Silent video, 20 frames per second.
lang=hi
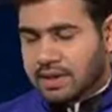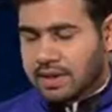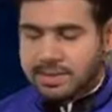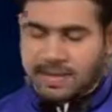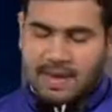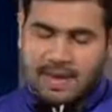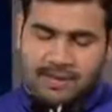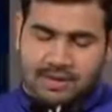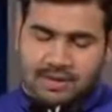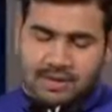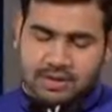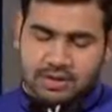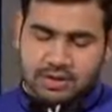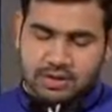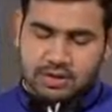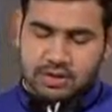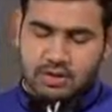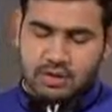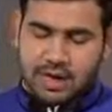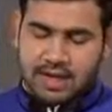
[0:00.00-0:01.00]
इमाम की इस
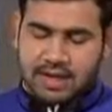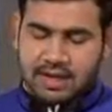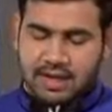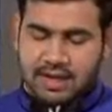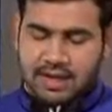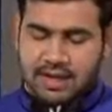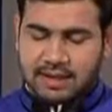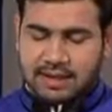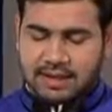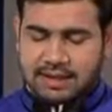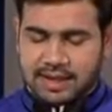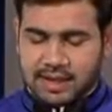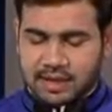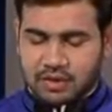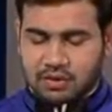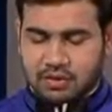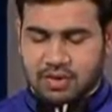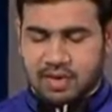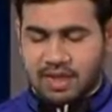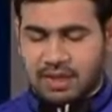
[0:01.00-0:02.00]
दुआ का ये
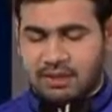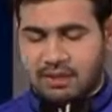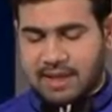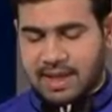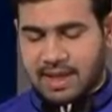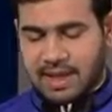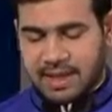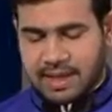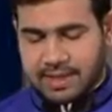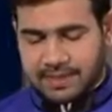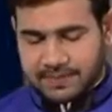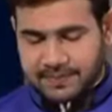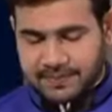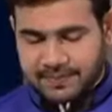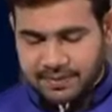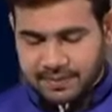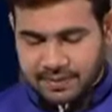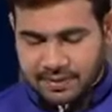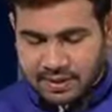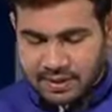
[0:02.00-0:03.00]
जो कलमा है
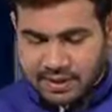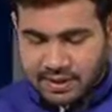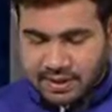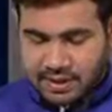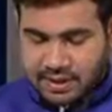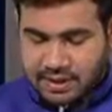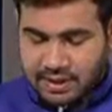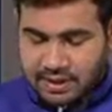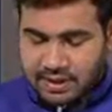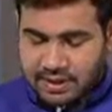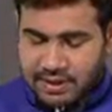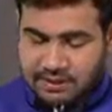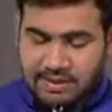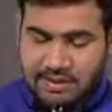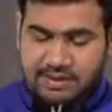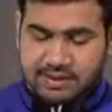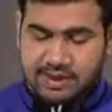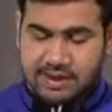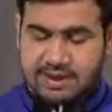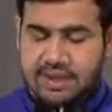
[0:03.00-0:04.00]
कि
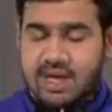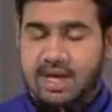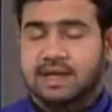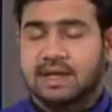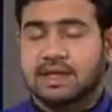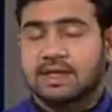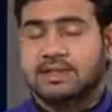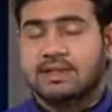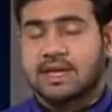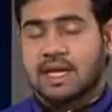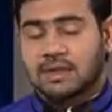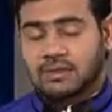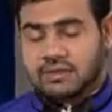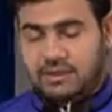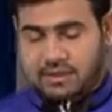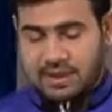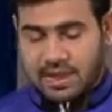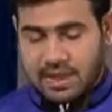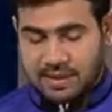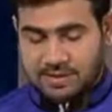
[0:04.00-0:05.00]
इमाम सज्जाद
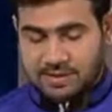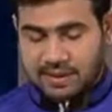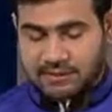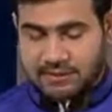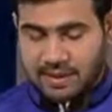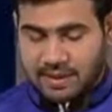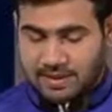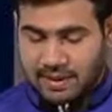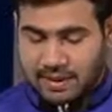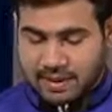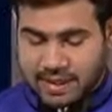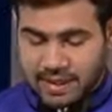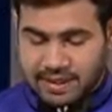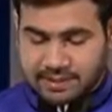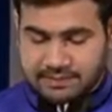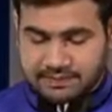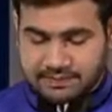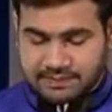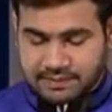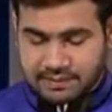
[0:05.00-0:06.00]
सलाम ने फरमाया
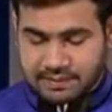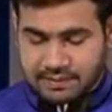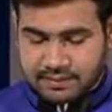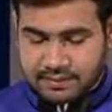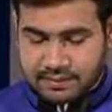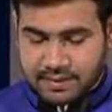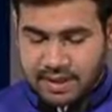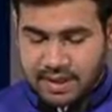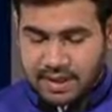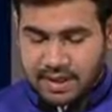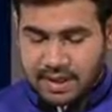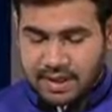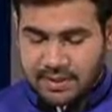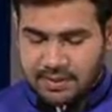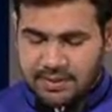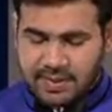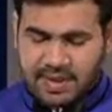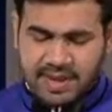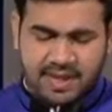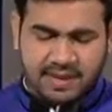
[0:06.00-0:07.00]

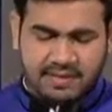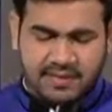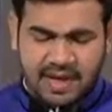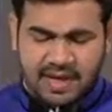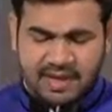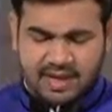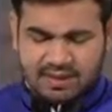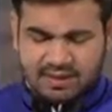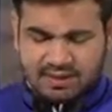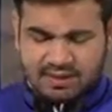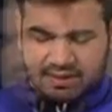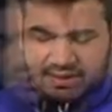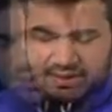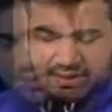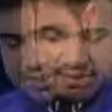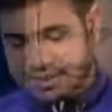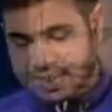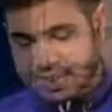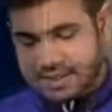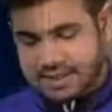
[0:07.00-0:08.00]
मेरे मालिक
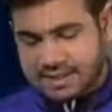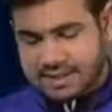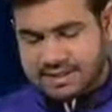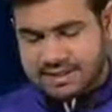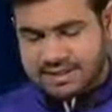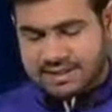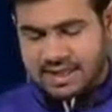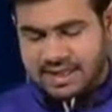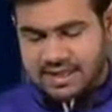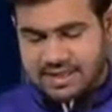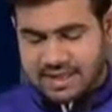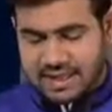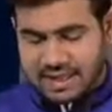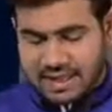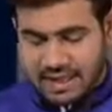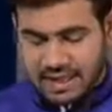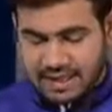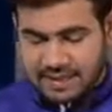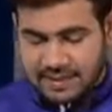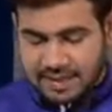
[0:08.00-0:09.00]
तेरी इज्जत की
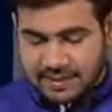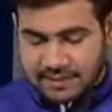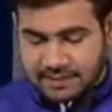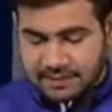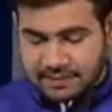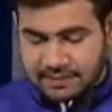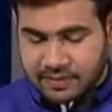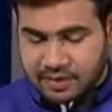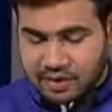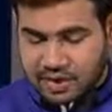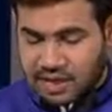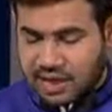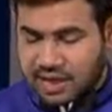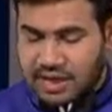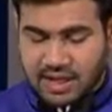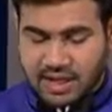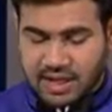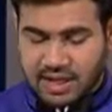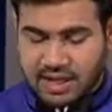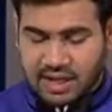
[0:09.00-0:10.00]
कसम
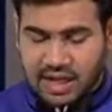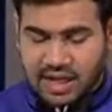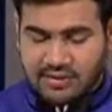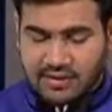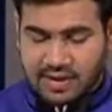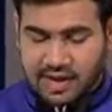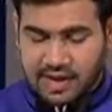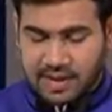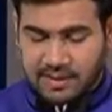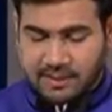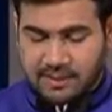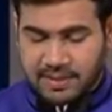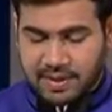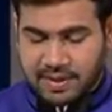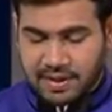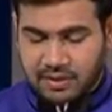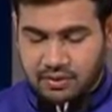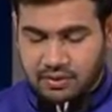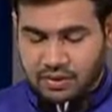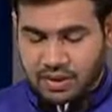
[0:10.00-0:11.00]
तेरे अलावा
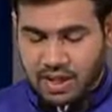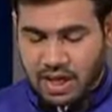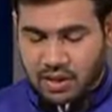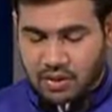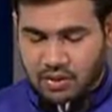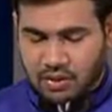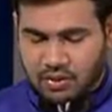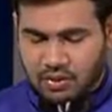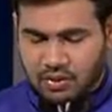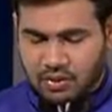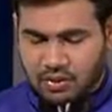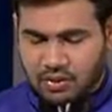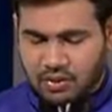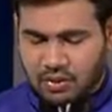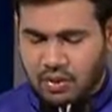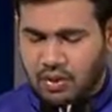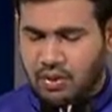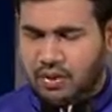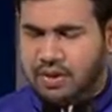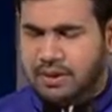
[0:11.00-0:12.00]
मेरे गुनाहों को
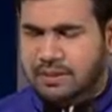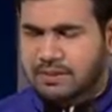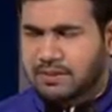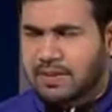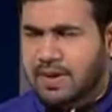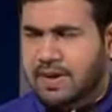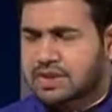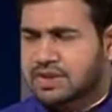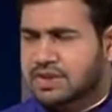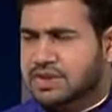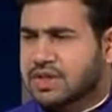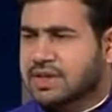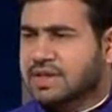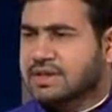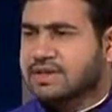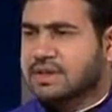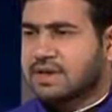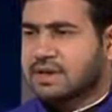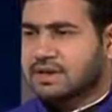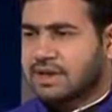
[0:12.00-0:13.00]
कोई बख्श
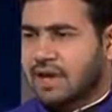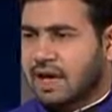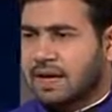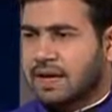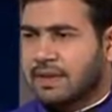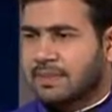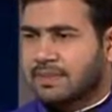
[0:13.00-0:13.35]
नहीं सकता